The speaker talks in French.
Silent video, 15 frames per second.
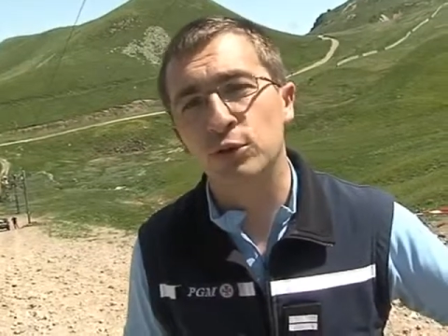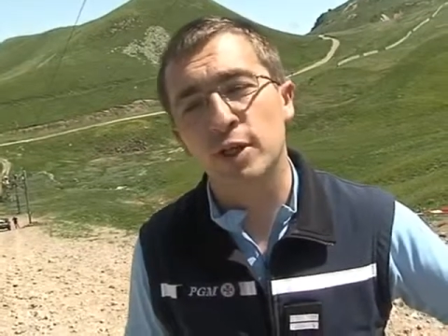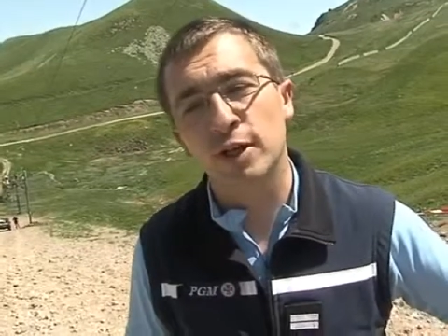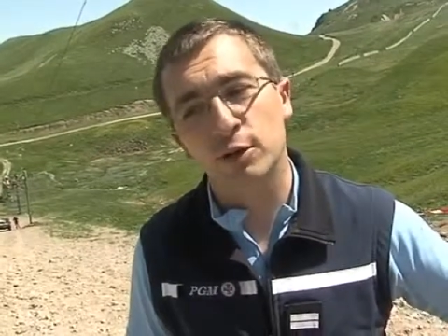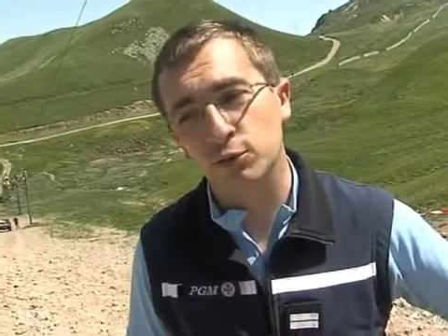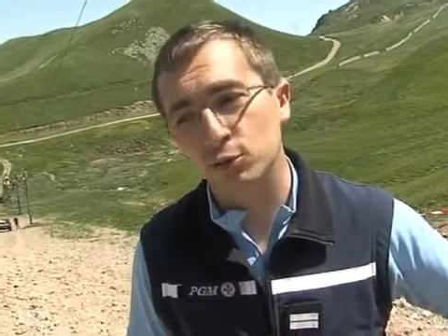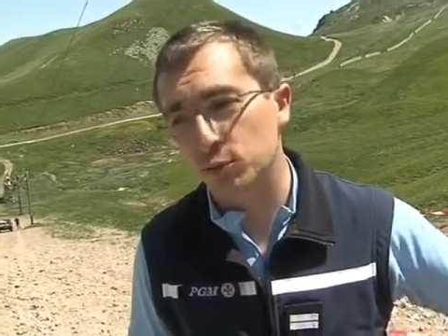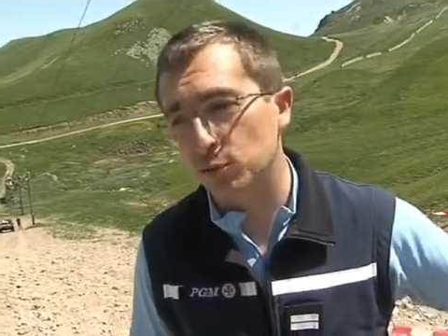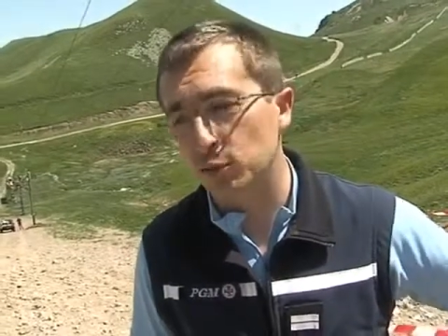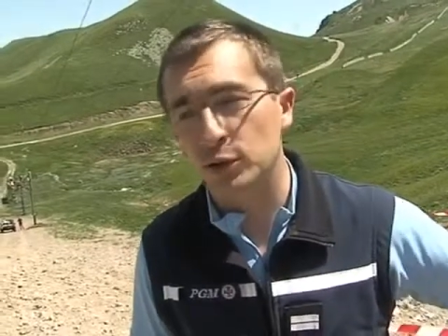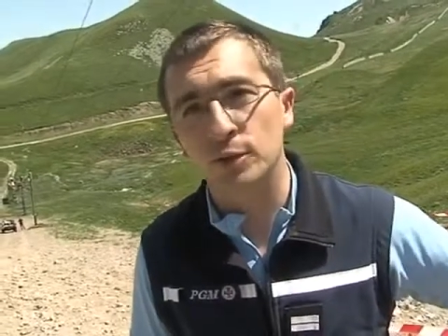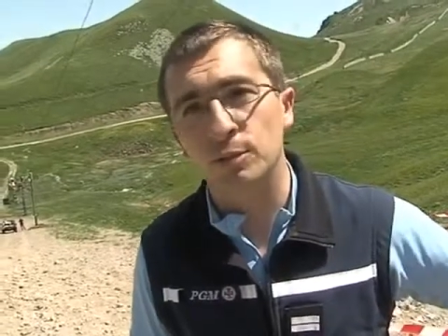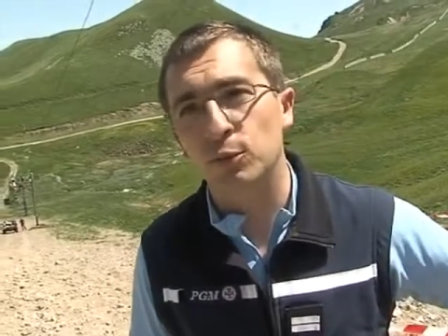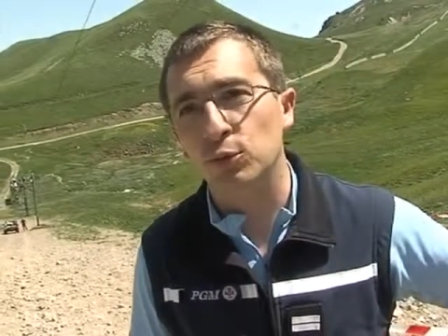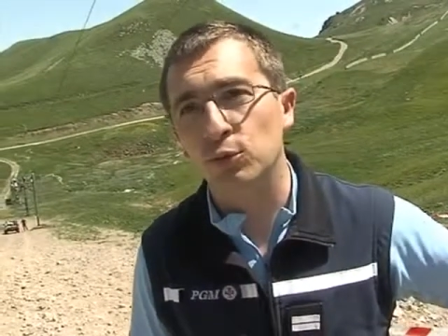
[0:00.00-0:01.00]
il y a eu
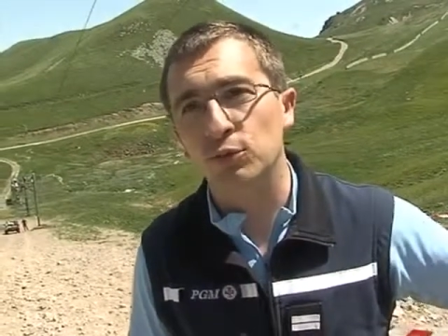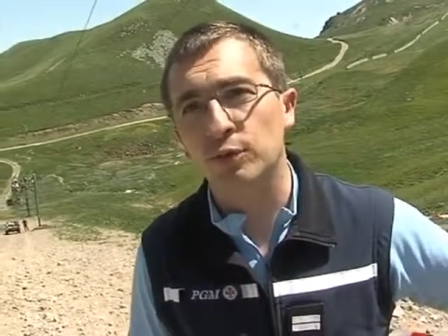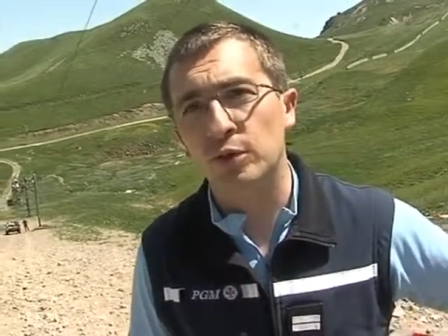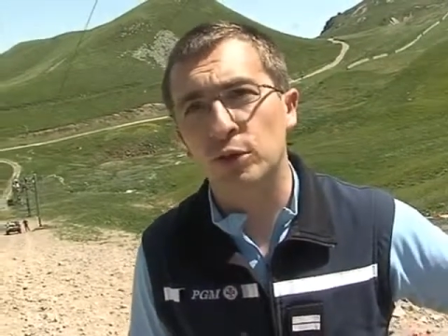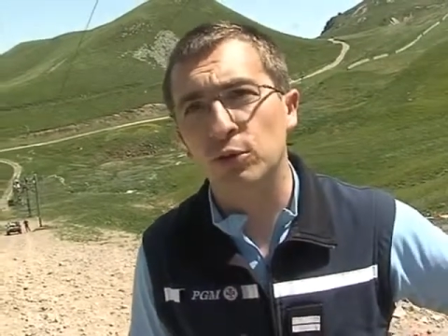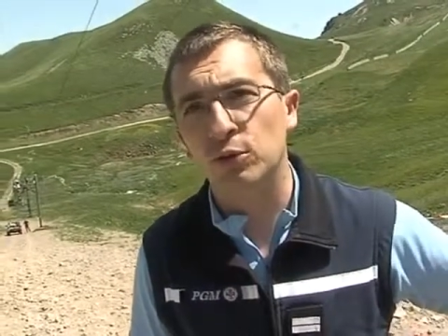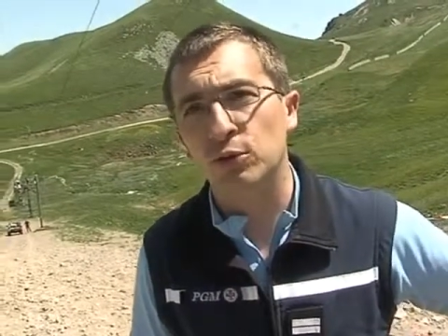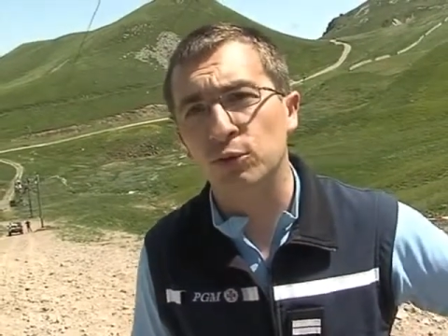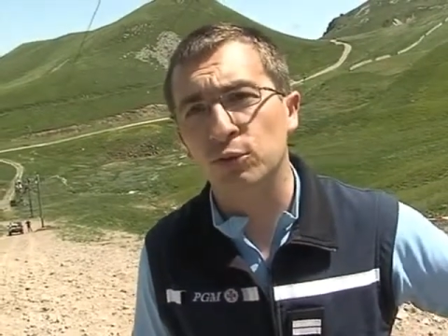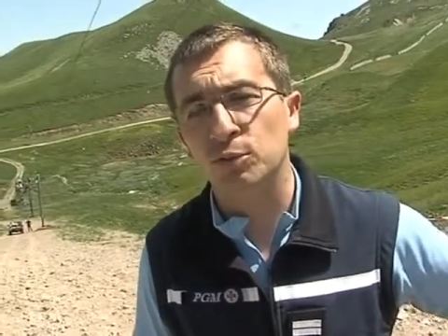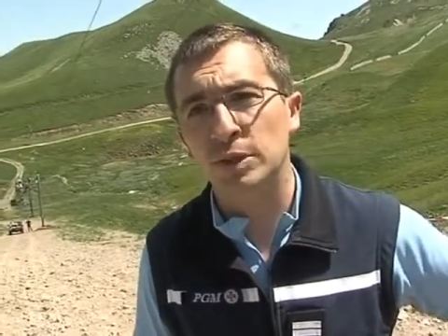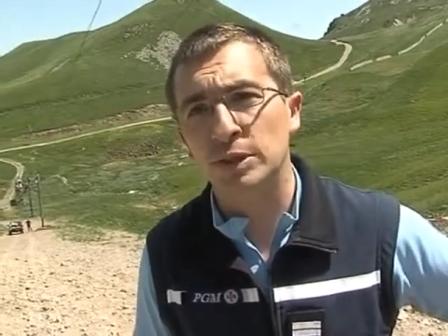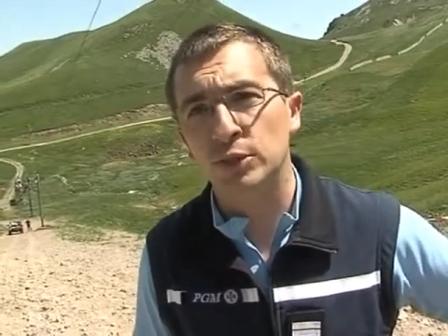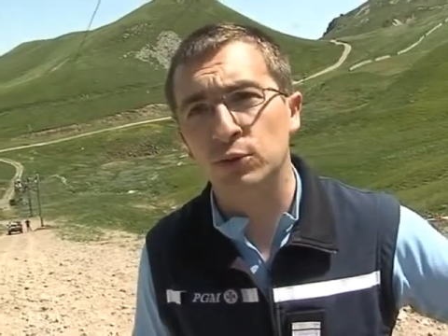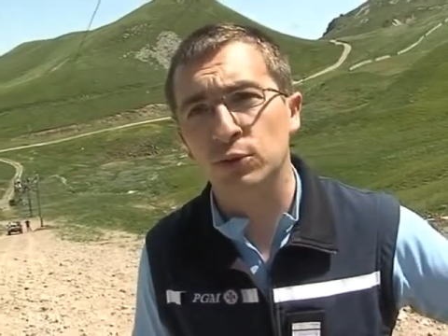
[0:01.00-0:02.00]
aussi beaucoup de véhicules qui ont dû
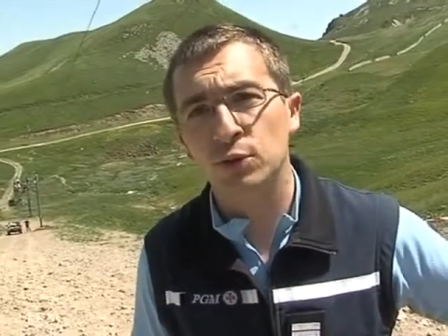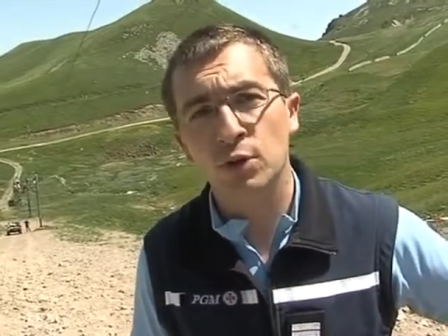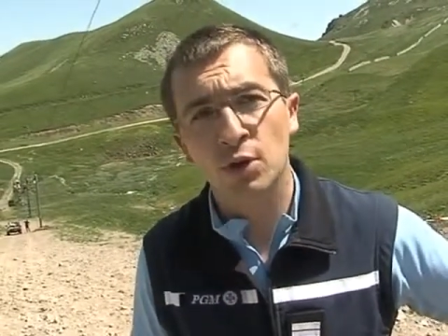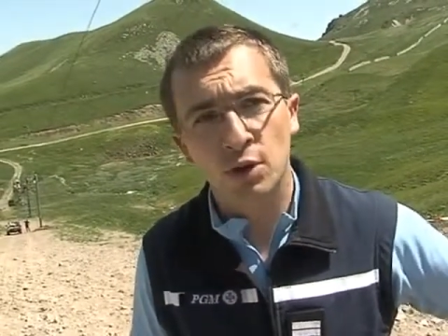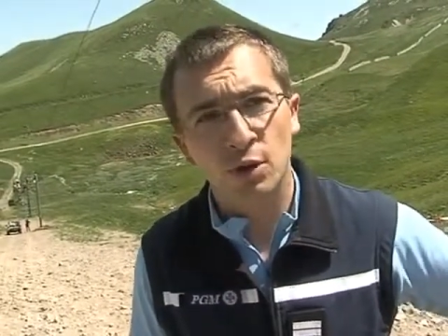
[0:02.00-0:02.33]
passer dessus.